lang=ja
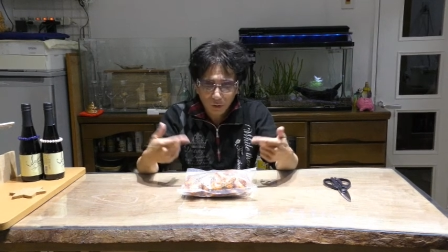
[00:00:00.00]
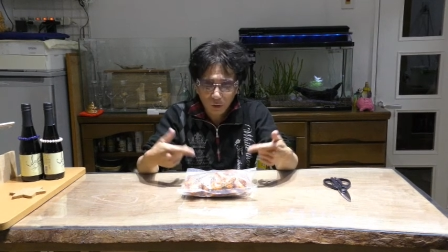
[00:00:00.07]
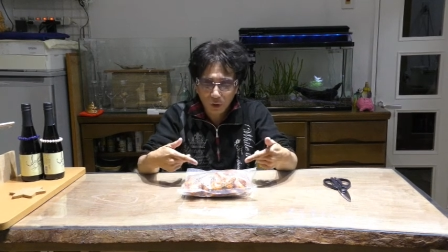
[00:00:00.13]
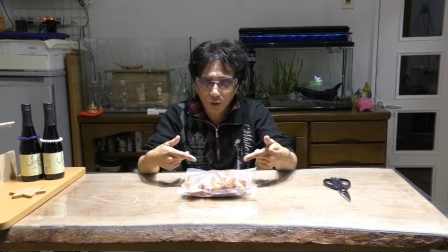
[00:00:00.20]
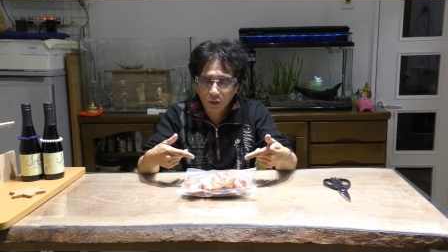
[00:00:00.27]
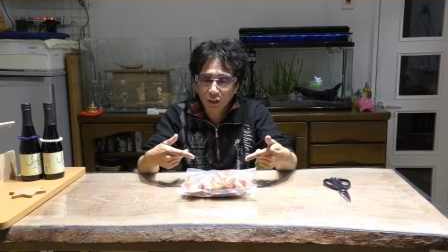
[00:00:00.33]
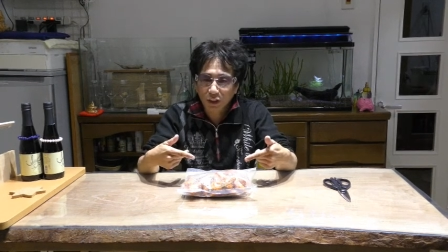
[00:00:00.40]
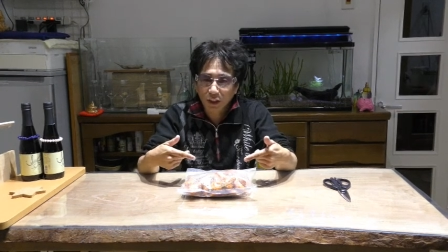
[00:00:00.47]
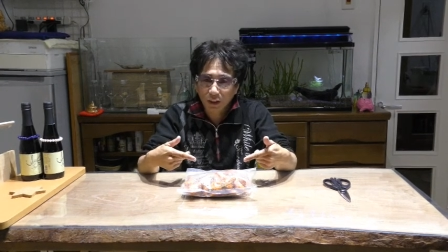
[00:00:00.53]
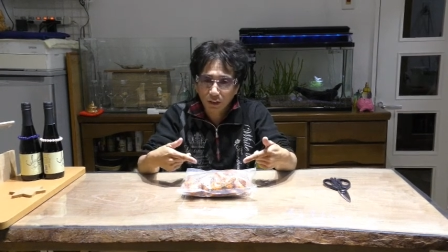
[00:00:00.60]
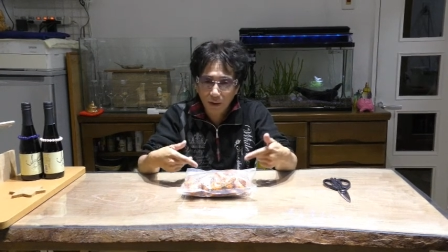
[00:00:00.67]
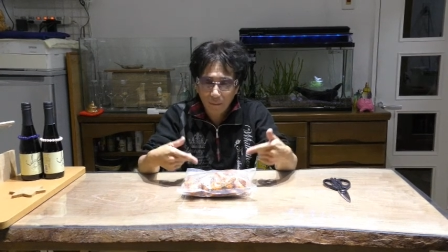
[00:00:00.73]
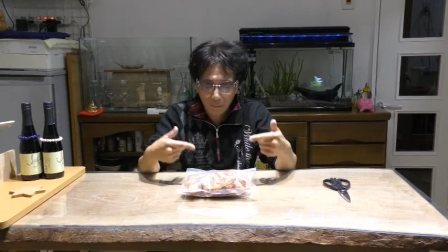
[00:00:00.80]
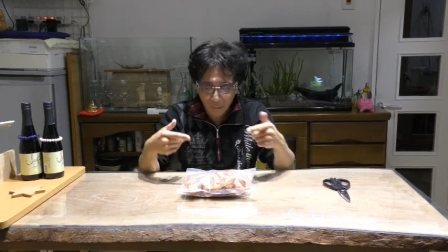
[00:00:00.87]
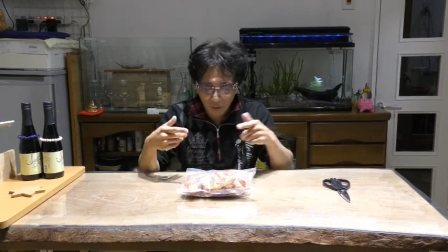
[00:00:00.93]
購入してき
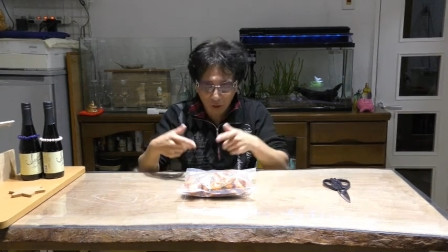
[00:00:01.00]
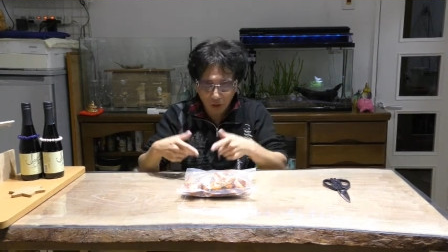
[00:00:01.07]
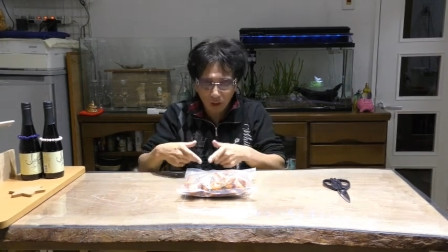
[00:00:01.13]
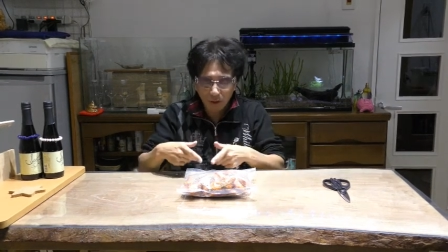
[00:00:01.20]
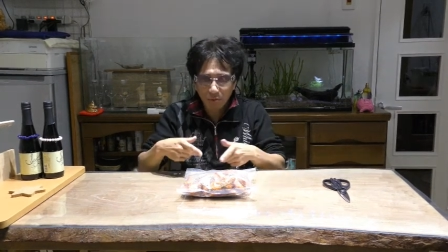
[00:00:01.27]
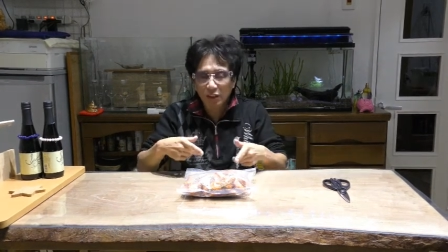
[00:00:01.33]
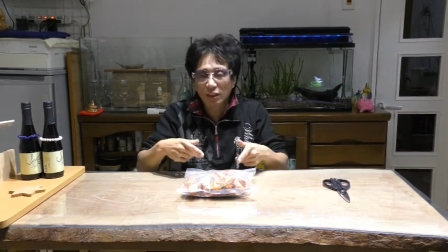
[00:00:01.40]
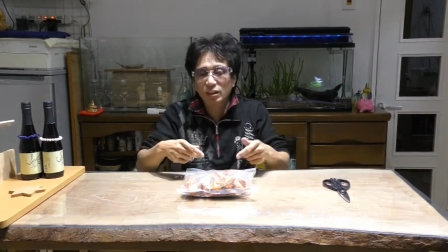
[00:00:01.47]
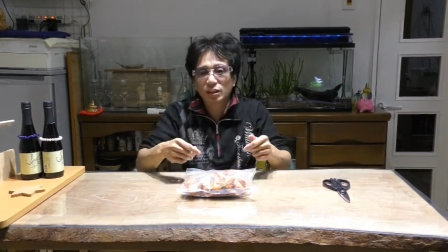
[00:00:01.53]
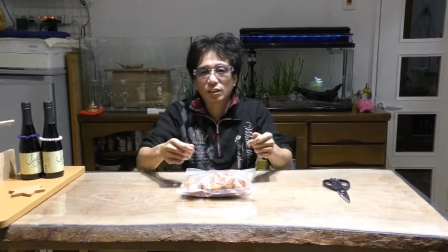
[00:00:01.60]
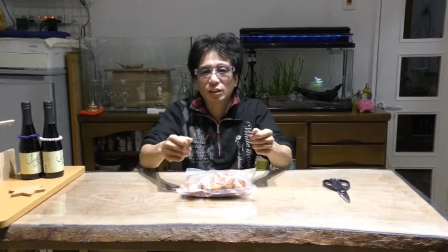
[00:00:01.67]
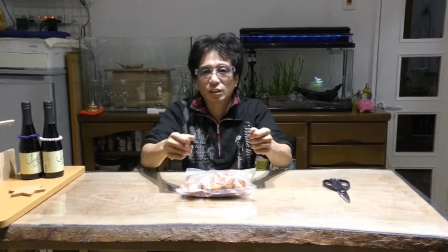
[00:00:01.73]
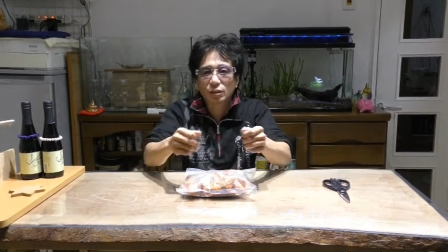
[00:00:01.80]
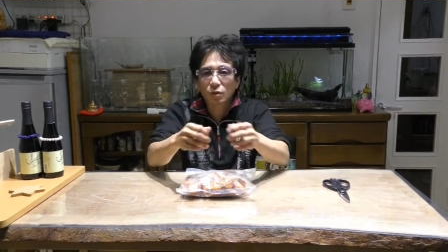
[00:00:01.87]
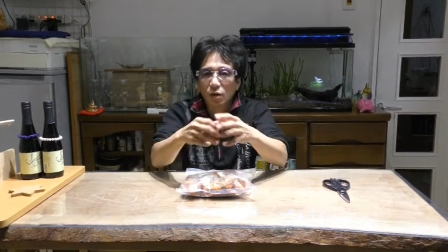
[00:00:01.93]
た海苔巻き
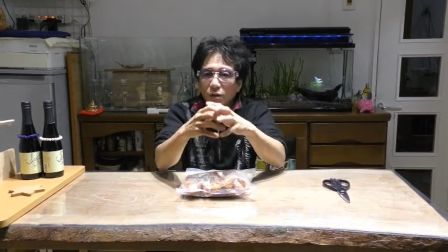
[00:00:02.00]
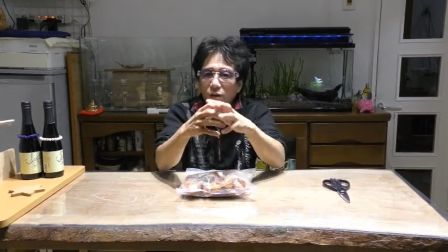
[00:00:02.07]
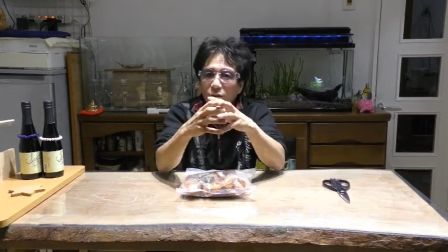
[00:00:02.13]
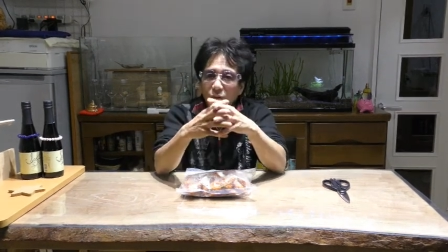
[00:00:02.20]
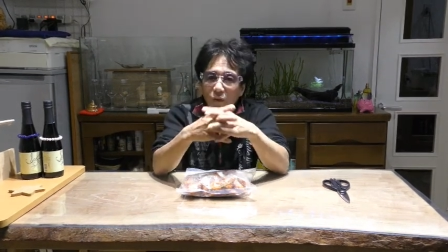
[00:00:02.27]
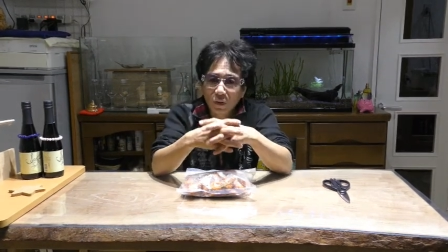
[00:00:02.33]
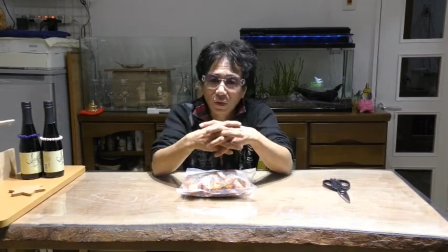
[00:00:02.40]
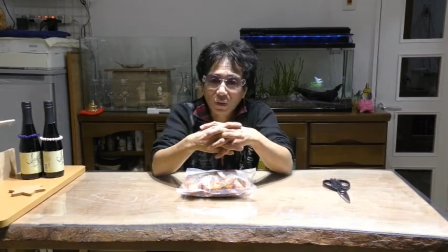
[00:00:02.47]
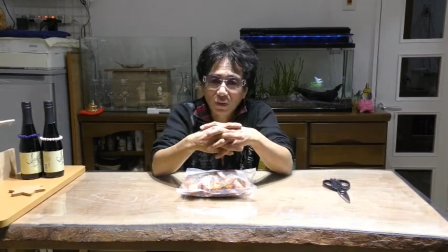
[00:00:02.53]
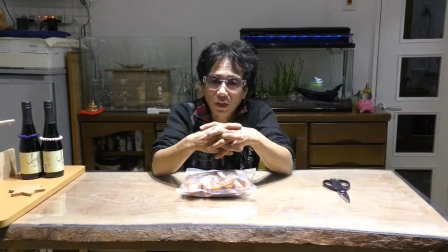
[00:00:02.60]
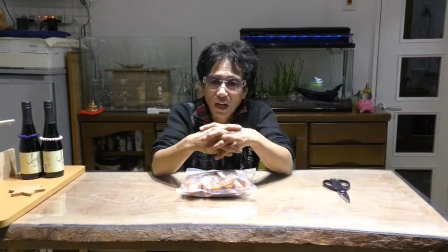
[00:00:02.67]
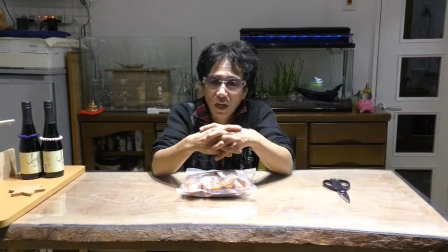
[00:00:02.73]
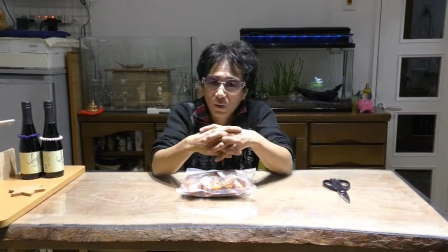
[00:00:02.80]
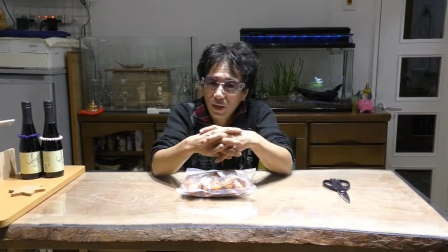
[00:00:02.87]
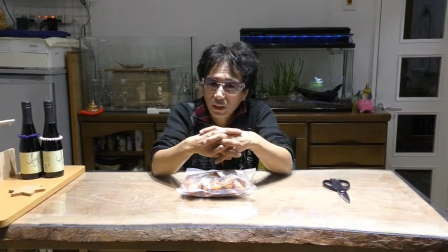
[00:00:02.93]
チキンを今
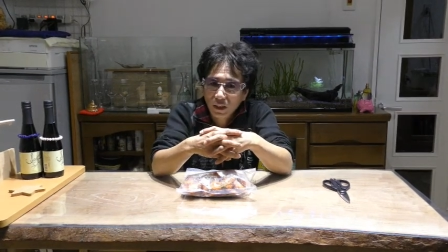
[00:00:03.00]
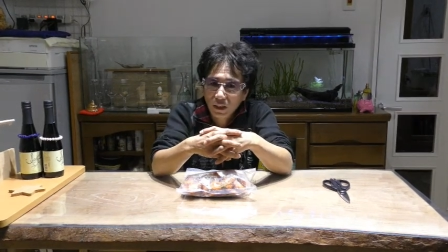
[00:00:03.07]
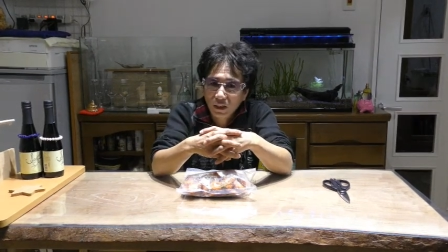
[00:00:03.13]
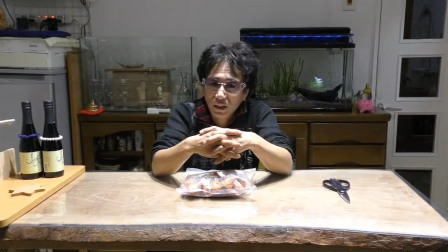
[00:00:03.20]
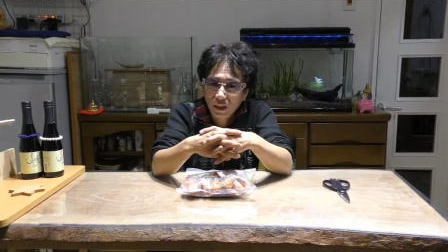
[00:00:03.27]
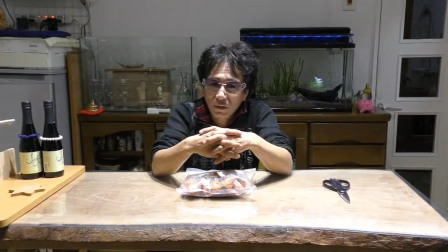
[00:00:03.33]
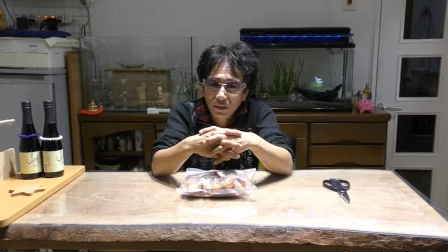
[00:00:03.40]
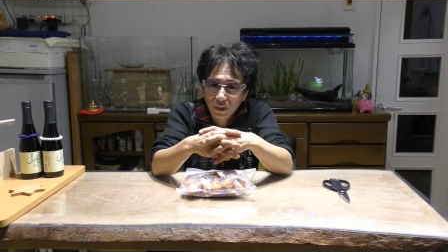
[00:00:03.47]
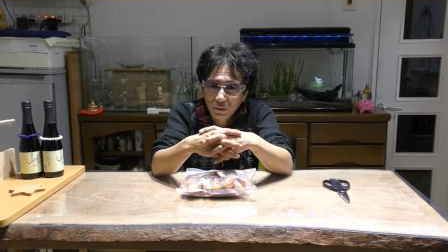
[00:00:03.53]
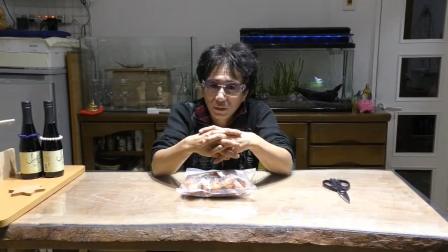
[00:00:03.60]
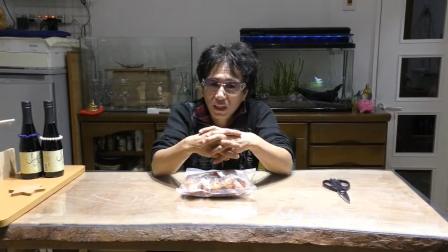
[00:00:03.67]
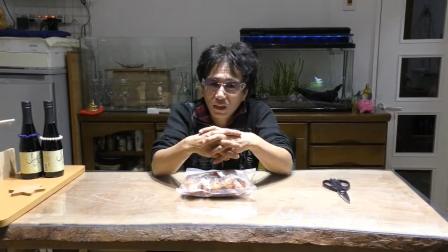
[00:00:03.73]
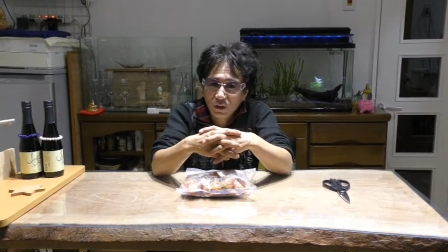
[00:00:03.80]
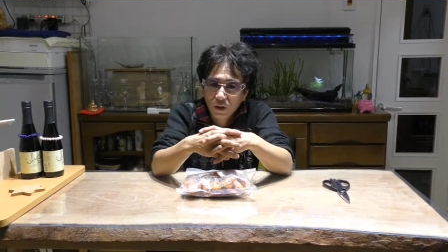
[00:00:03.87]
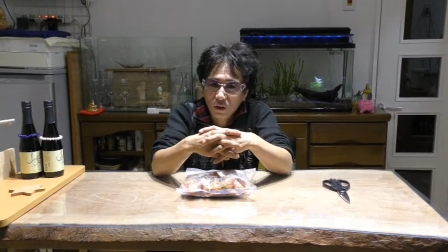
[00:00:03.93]
回は食べてみ
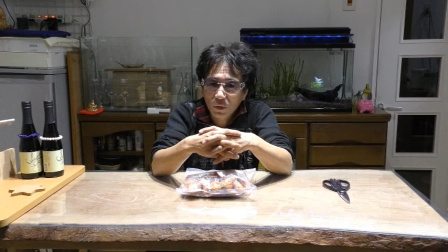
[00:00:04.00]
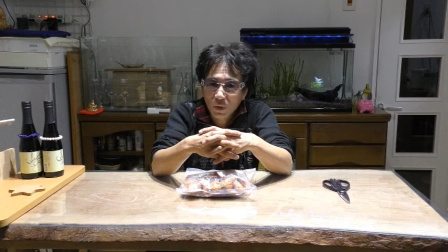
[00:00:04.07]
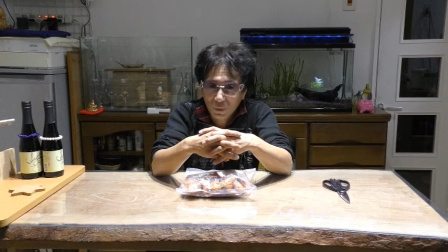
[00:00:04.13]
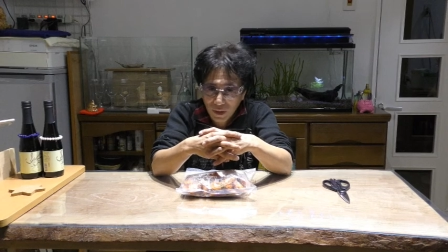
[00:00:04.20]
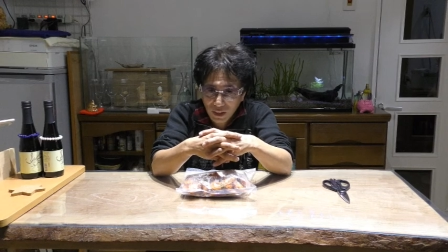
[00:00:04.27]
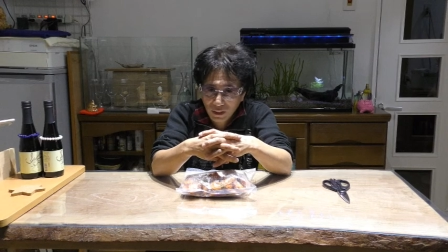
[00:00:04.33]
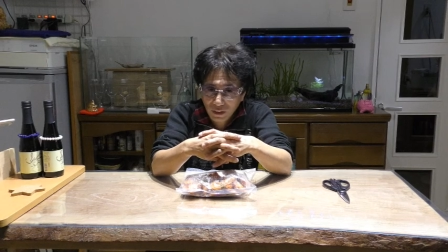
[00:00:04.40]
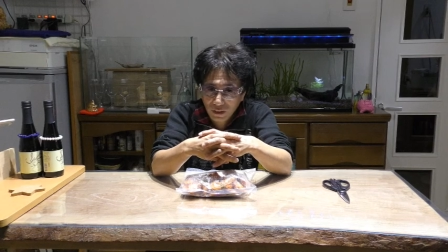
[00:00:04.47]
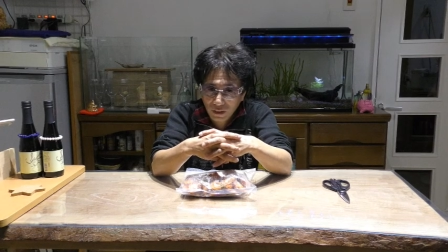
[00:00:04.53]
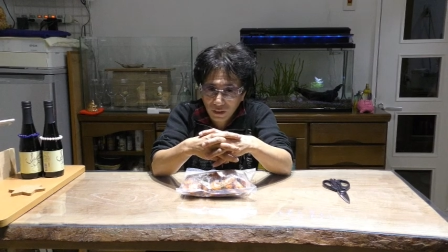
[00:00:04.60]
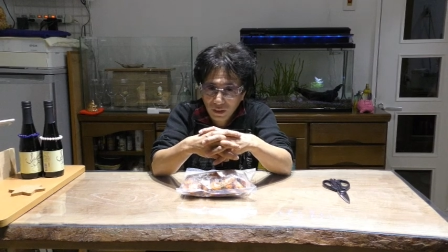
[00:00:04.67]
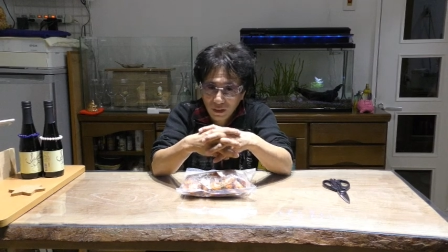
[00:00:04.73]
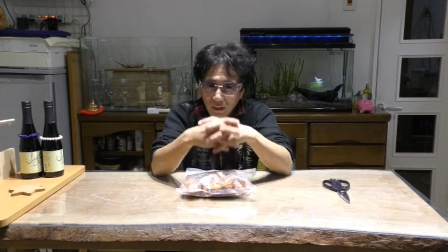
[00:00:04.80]
たいと思います